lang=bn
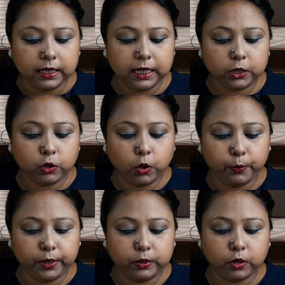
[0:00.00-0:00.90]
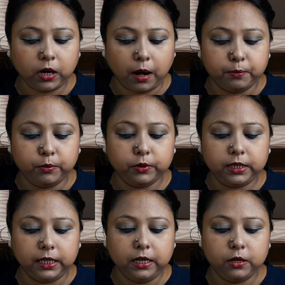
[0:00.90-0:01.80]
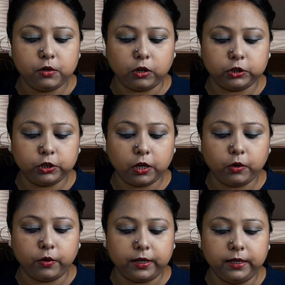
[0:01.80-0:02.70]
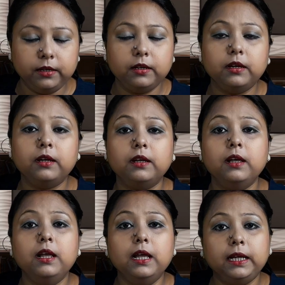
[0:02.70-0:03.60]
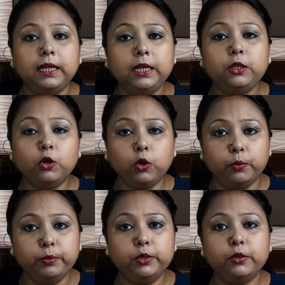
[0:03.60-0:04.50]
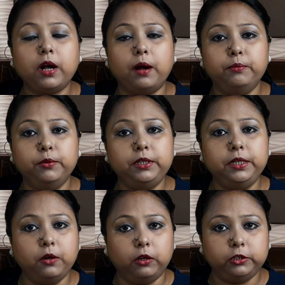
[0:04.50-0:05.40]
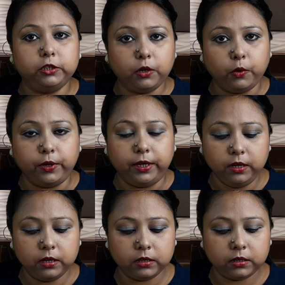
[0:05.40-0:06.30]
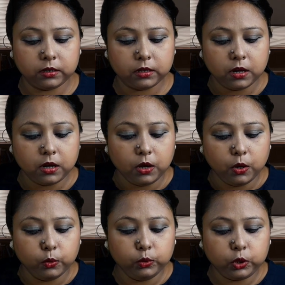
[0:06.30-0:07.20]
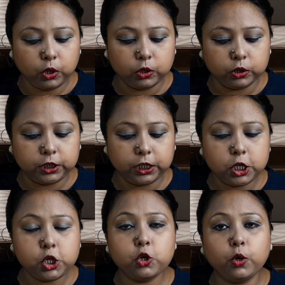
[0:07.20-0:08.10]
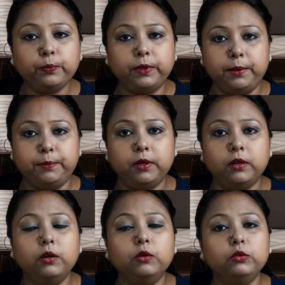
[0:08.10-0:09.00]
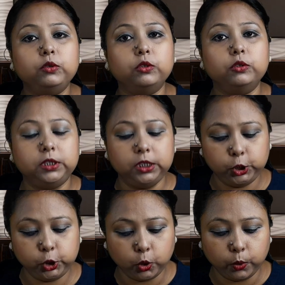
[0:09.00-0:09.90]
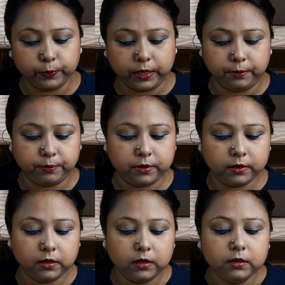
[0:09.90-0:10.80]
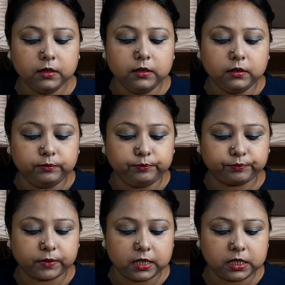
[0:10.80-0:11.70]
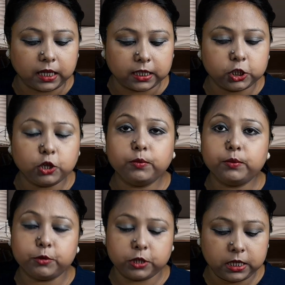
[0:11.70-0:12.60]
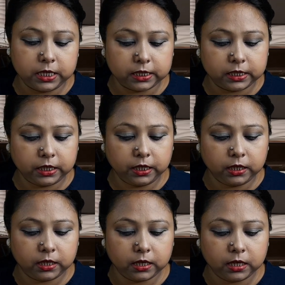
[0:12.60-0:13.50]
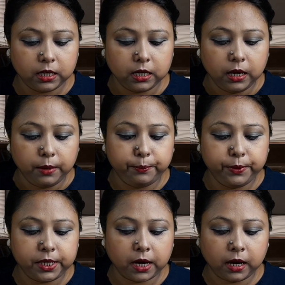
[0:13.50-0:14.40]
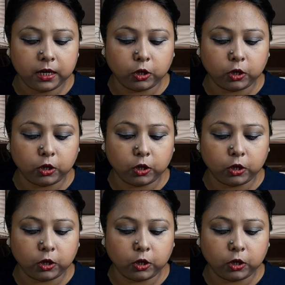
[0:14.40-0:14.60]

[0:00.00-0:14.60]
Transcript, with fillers: গীত গোবিন্দ কাব্যটি রচনা করেন গীত গোবিন্দ কাব্যটি রচনা করেন উত্তর হচ্ছে সোমদেব উত্তর হচ্ছে সোমদেব সাতাশ নম্বর প্রশ্নে যাচ্ছি বিশাখা